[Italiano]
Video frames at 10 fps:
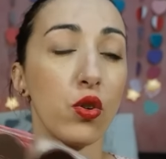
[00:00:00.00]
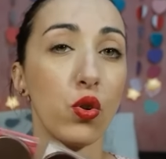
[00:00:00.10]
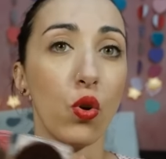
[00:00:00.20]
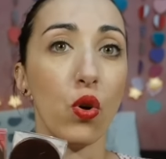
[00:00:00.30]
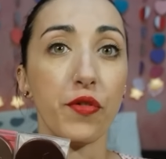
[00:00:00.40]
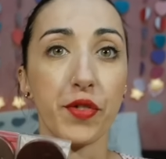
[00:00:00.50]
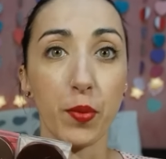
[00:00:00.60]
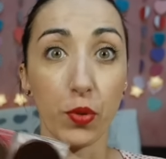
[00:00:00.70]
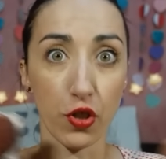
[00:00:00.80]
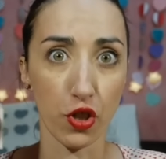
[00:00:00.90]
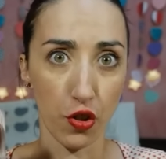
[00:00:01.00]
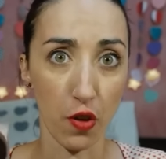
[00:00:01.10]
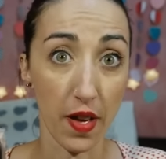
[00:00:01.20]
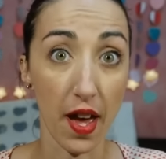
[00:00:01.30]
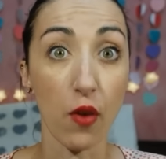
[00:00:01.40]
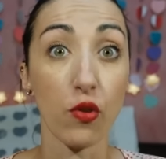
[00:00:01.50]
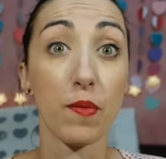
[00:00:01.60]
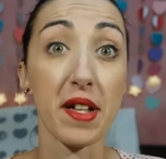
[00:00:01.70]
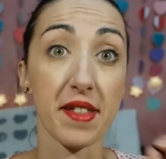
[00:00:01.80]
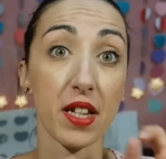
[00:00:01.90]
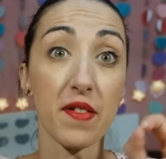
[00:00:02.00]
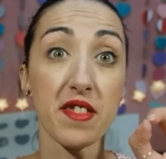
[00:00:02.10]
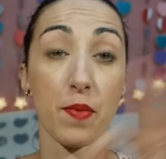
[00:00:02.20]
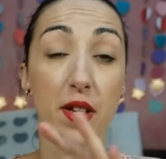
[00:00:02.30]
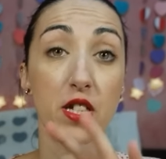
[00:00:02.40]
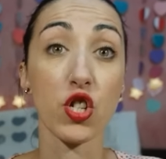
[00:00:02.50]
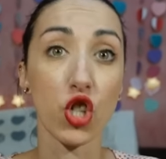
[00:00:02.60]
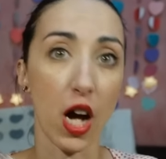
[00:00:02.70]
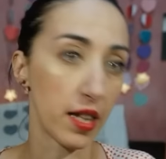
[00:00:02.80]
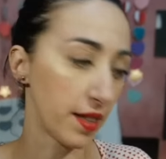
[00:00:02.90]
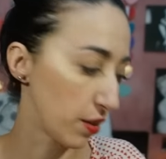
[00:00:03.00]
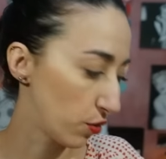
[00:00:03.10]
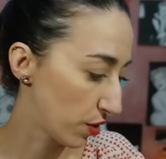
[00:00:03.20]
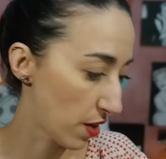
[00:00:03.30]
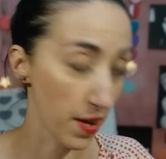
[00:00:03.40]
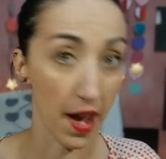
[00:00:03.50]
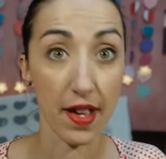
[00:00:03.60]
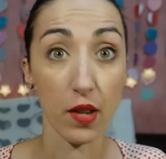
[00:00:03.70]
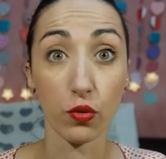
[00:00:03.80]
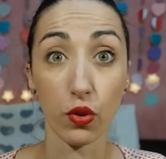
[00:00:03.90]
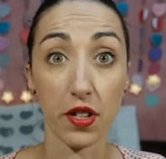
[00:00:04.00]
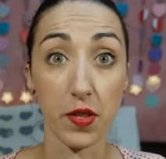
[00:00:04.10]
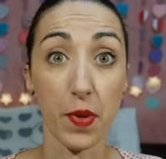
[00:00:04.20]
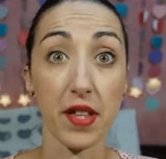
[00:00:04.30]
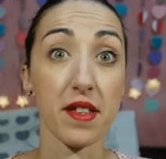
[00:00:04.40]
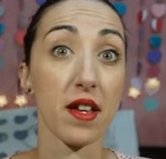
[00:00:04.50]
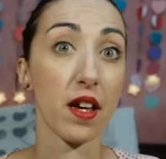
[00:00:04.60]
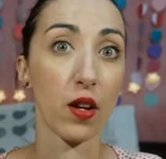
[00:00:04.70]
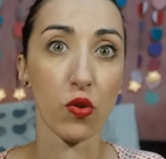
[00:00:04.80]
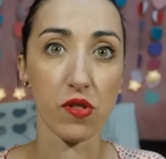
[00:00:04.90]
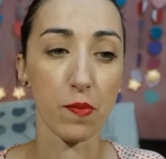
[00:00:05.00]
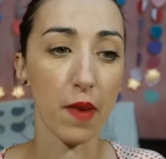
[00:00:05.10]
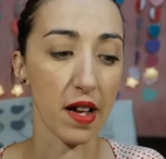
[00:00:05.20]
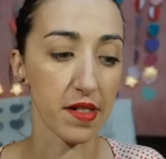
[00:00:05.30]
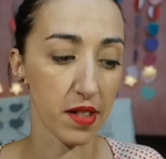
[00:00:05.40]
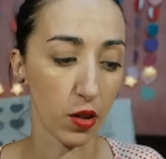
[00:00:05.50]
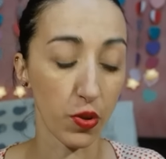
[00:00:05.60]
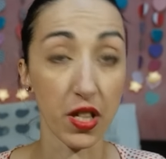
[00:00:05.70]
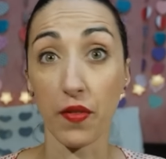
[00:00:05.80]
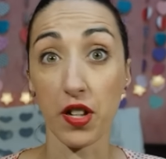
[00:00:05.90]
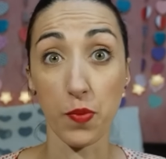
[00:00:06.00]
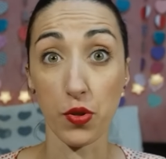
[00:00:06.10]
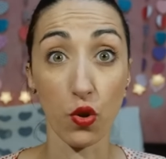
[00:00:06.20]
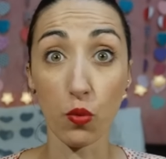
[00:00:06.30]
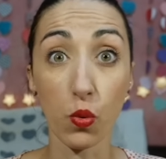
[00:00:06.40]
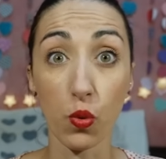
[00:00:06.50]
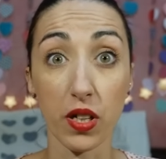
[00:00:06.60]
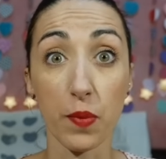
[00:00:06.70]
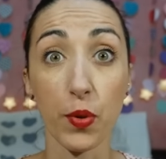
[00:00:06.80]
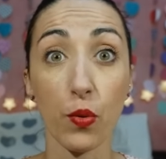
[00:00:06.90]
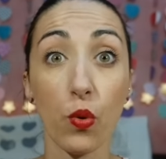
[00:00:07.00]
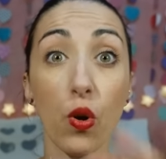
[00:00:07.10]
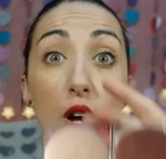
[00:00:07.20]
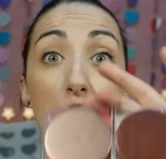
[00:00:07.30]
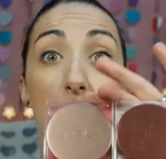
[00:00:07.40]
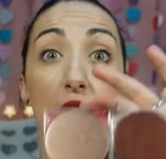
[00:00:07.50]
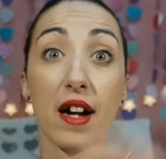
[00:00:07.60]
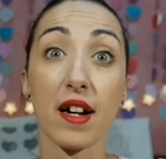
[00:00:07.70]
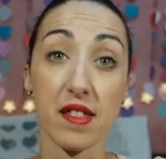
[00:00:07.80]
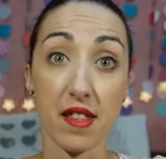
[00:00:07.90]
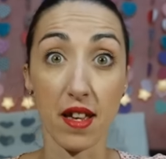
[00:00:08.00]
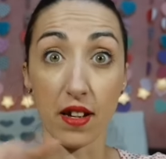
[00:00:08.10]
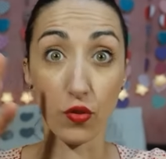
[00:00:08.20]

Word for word: con tipo 19 euro ma se li avessi presi in cialda non avrei avuto le spese così basse quindi avrei speso comunque di più anche se